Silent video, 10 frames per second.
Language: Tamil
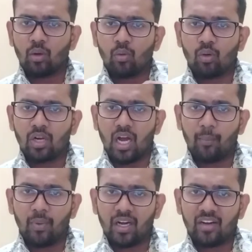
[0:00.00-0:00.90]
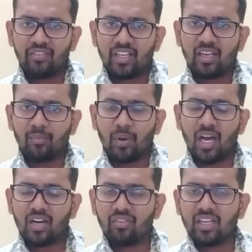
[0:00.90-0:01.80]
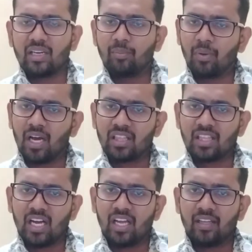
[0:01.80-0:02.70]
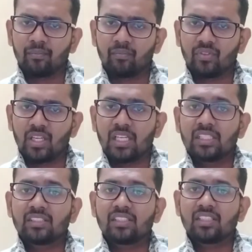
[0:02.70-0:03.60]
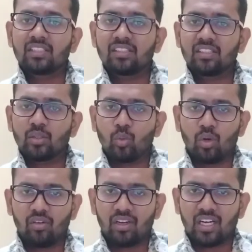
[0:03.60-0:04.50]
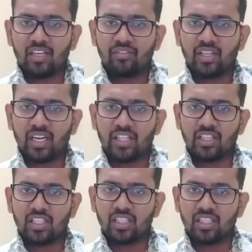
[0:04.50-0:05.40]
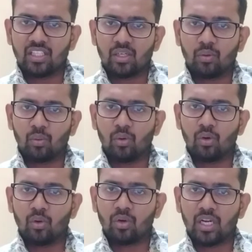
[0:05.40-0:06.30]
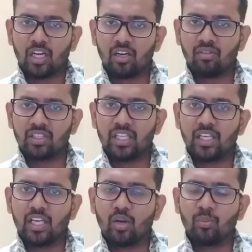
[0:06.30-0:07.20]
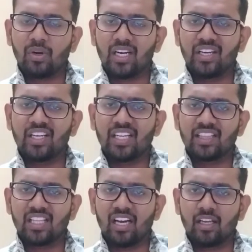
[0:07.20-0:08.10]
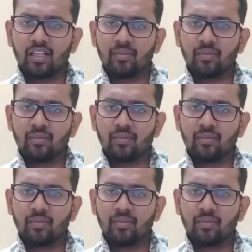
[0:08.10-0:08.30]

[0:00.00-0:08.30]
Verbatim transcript: ஓர் பறவையின் பார்வையில் பார்த்தாய் சிறு சிறு உருவங்கள் விரைந்து ஓர் நகர்வதை எறும்பன நினைத்தாய்